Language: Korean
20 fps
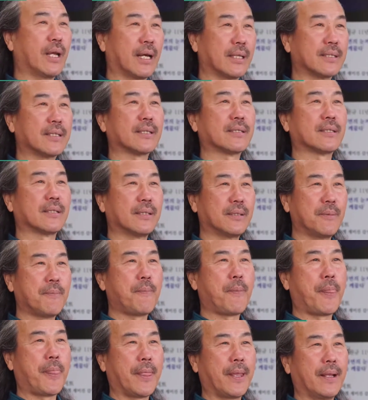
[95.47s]
앉아서
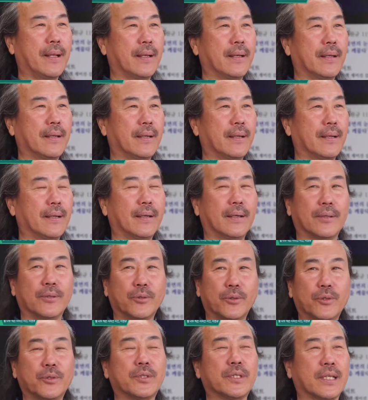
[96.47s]
어,
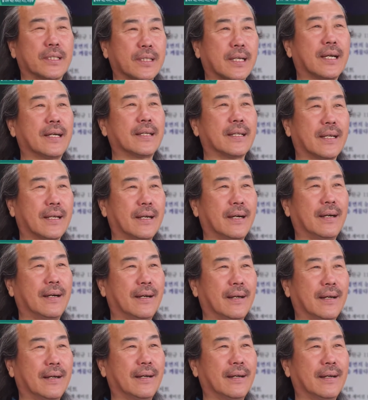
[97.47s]
유유자적하니까
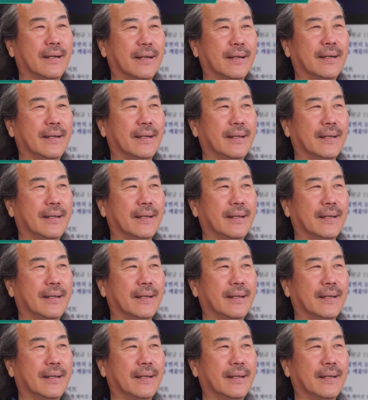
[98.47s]
어,